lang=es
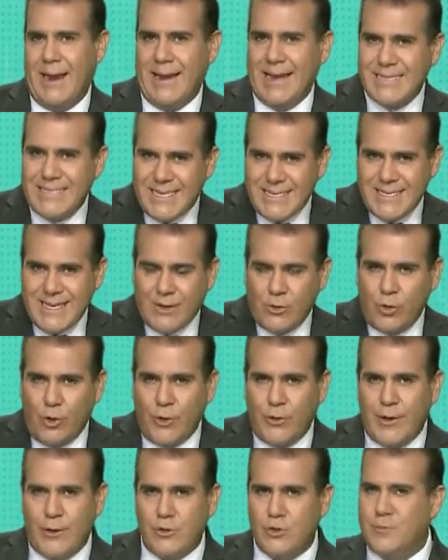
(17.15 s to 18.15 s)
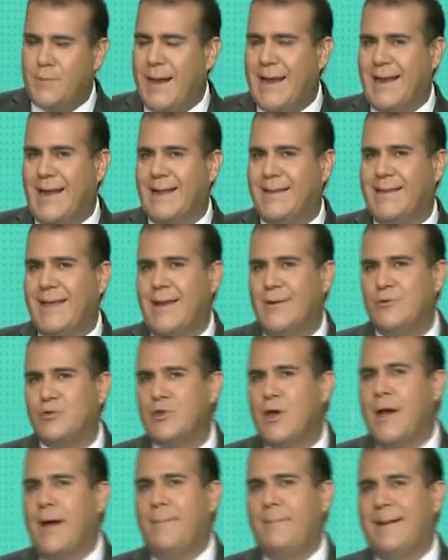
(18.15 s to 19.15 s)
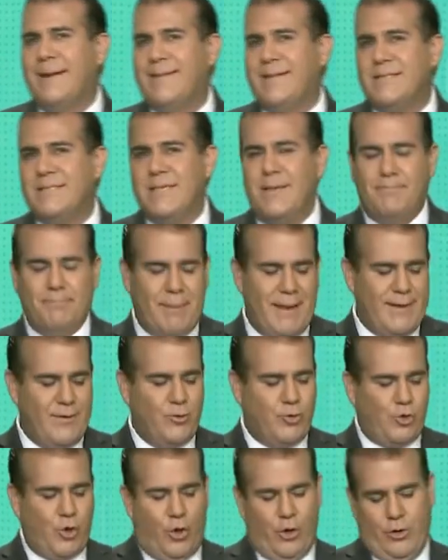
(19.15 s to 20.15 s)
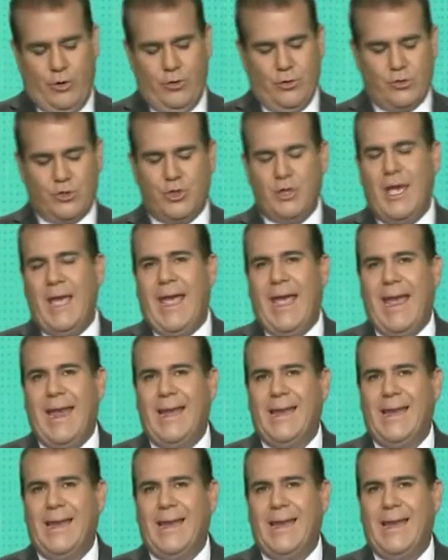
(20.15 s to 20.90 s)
En este sector de los banqueteros participan todos,